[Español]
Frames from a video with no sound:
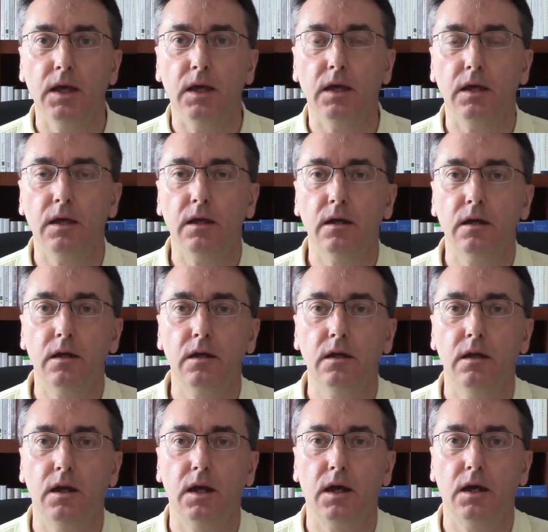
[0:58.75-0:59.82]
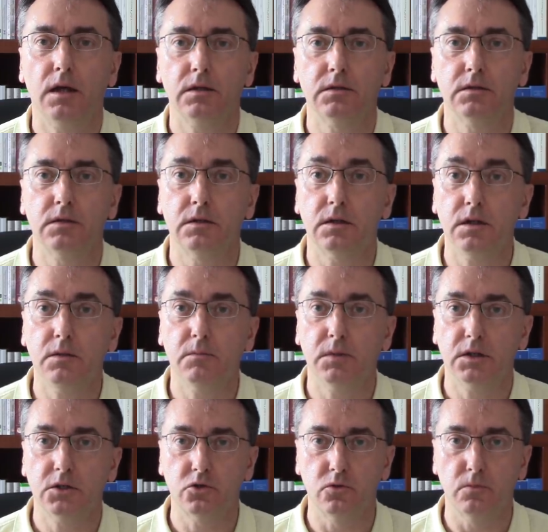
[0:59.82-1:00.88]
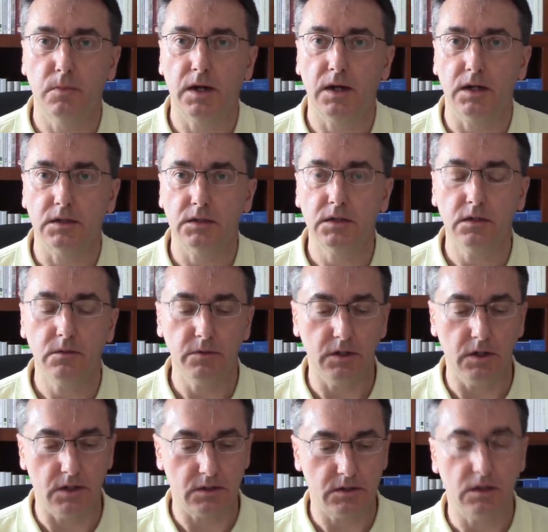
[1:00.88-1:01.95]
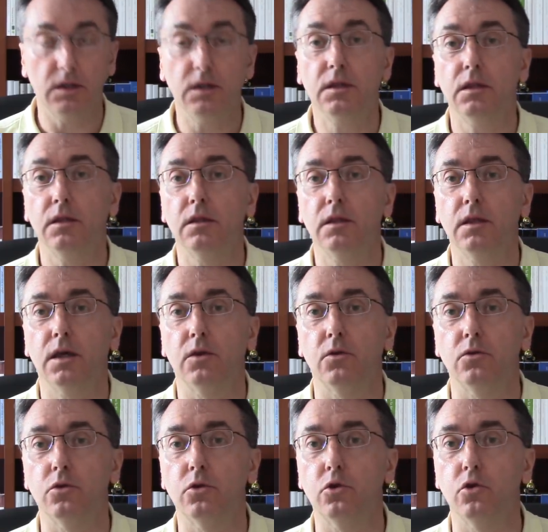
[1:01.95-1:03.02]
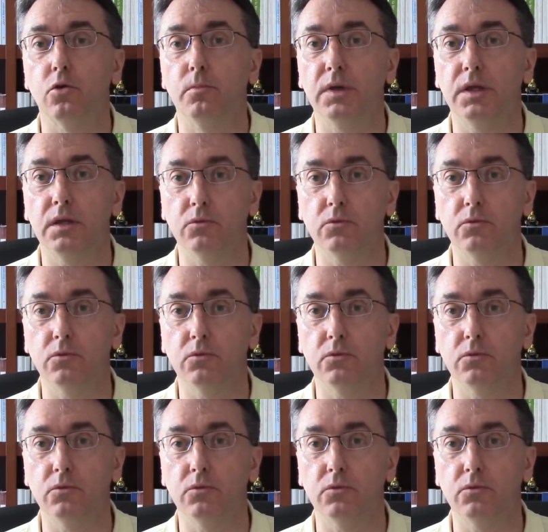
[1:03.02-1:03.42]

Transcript: en las rimas humanas y divinas del licenciado Tome de